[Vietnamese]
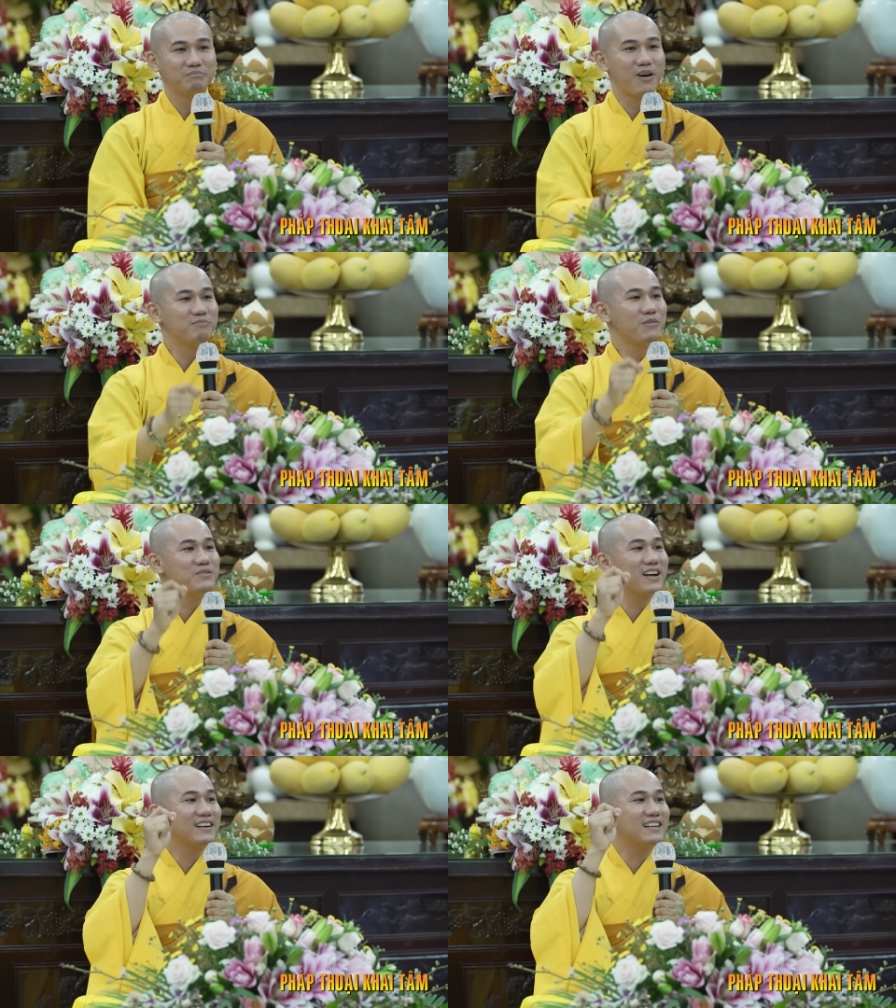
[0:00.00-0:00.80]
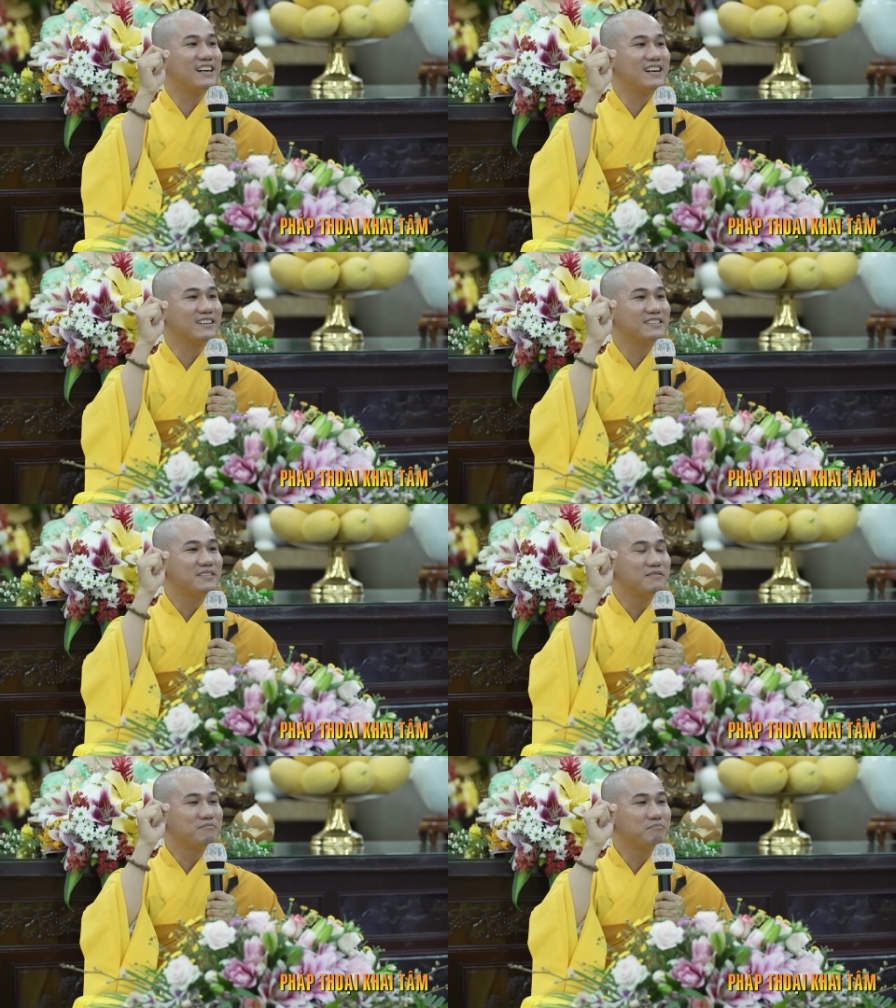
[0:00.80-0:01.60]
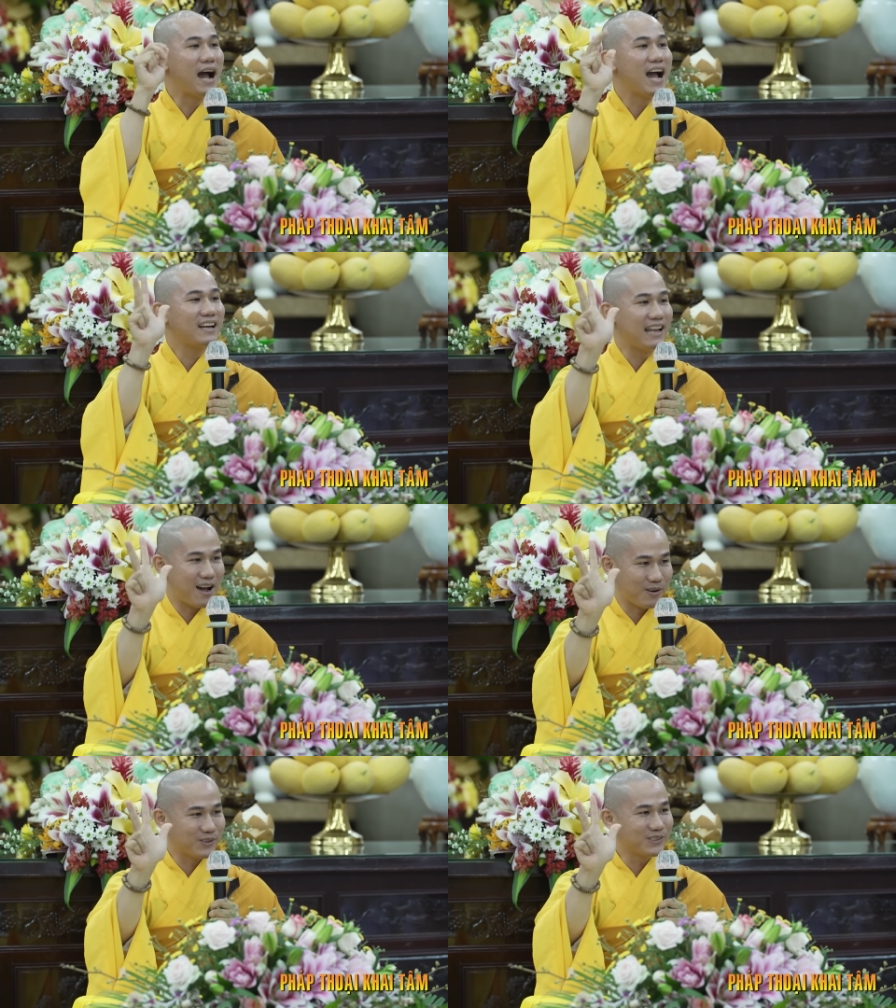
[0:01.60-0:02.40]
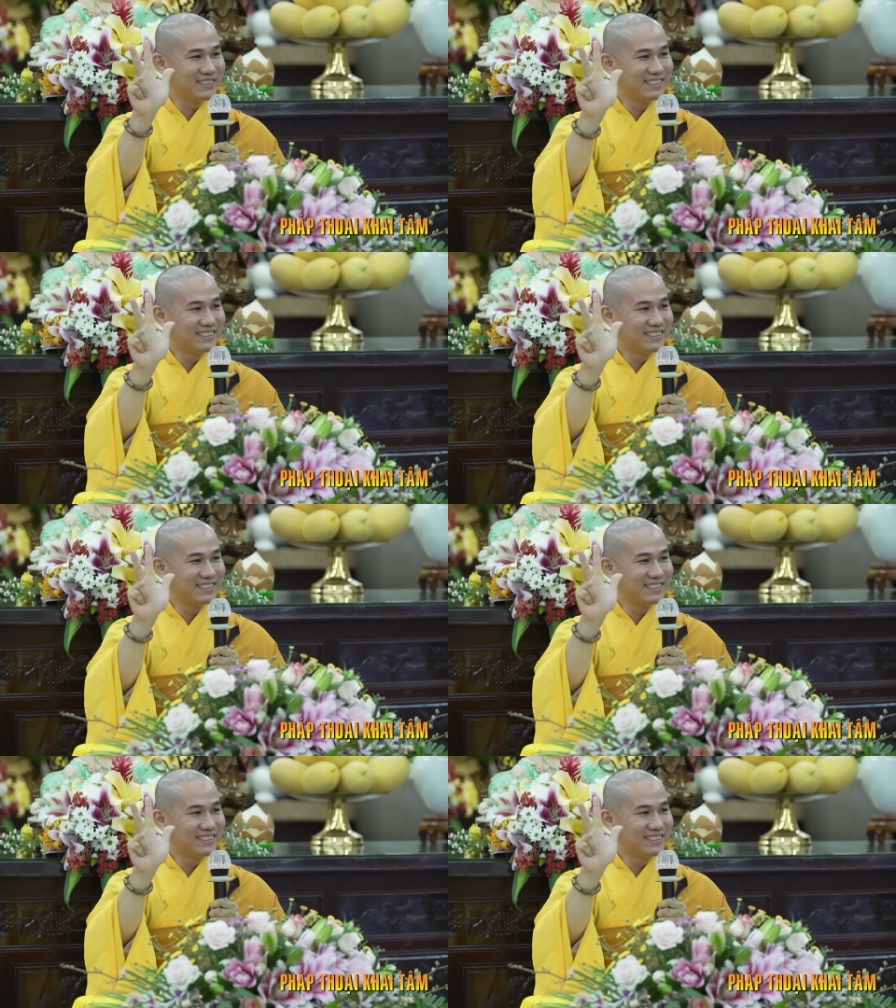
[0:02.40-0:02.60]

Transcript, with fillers: Mong muốn có được 3 lầu.